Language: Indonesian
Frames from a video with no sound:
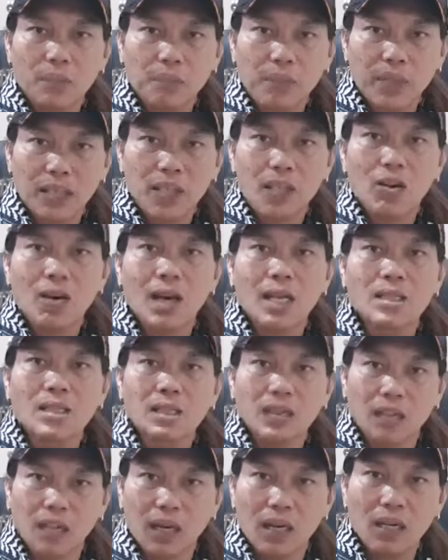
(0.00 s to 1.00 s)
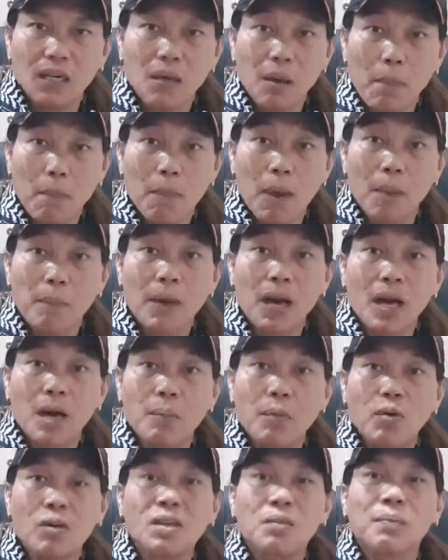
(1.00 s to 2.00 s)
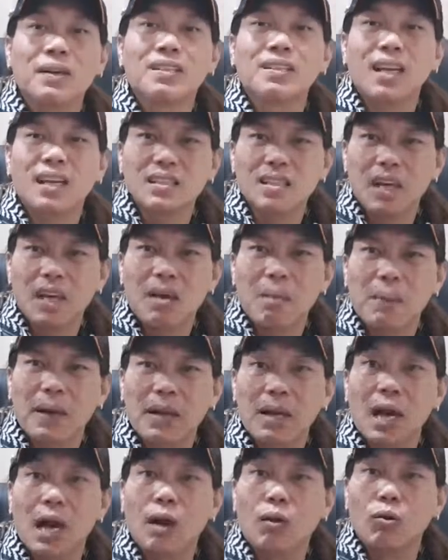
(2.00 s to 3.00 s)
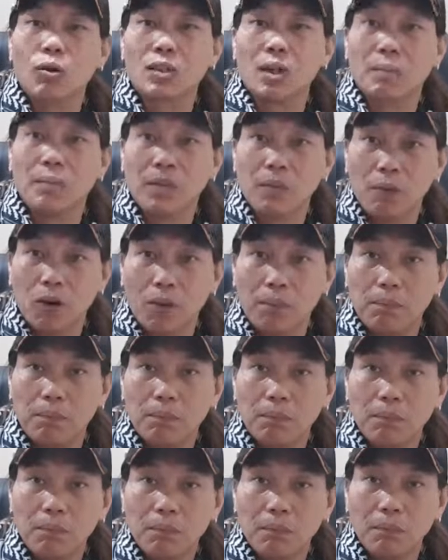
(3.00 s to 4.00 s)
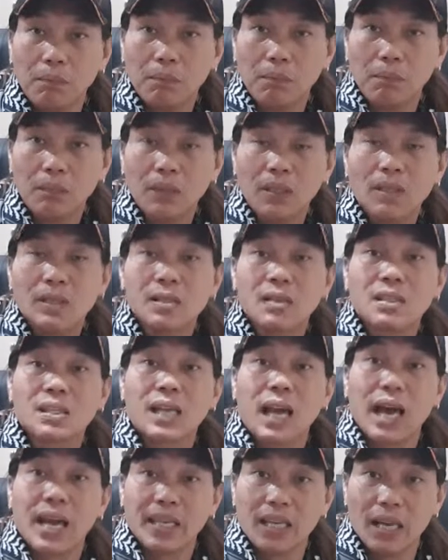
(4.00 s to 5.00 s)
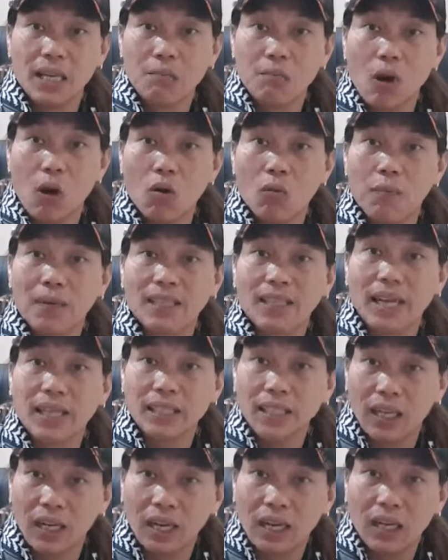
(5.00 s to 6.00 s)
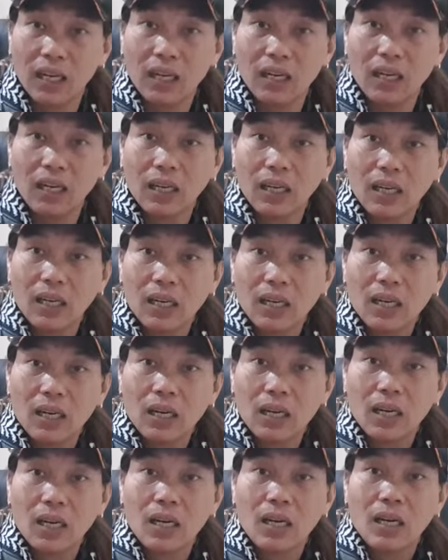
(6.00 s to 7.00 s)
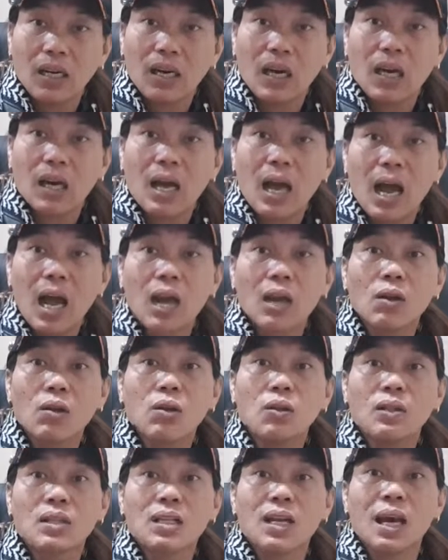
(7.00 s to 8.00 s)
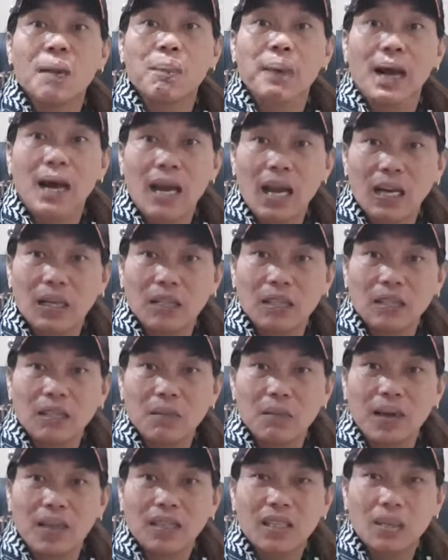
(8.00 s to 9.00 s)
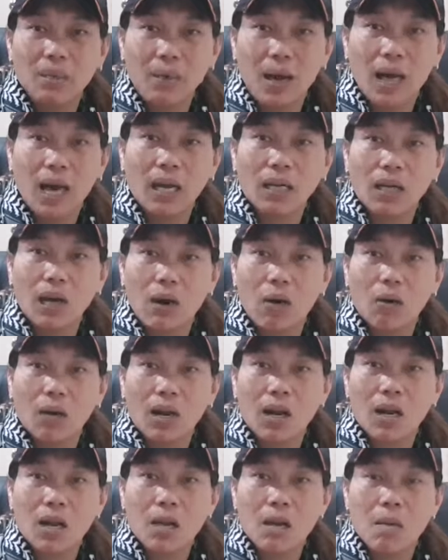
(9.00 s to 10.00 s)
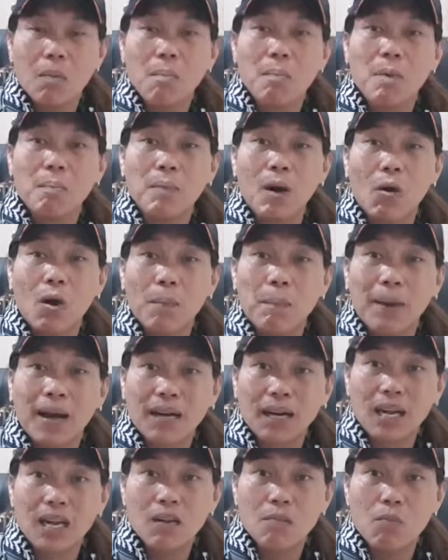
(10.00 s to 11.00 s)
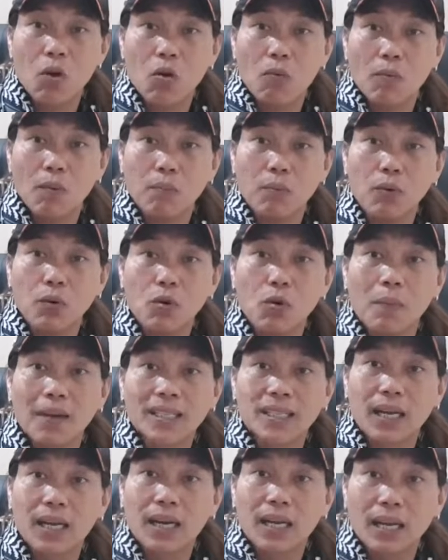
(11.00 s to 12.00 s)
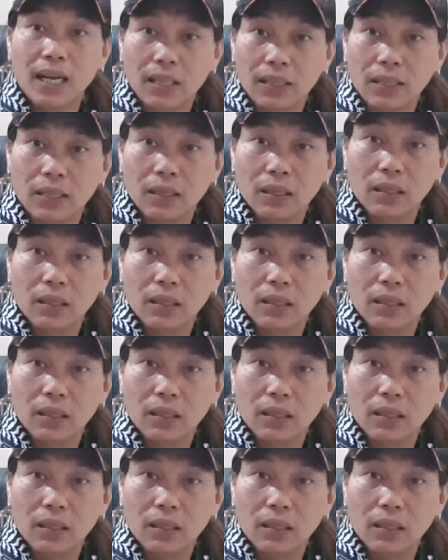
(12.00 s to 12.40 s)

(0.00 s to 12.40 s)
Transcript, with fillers: Video aslinya, Bapak Kapolri bertanya kepada anggota BRIMO, saya mau bertanya, kalau di lapangan tiba-tiba ada orang membawa parang mau membunuh masyarakat,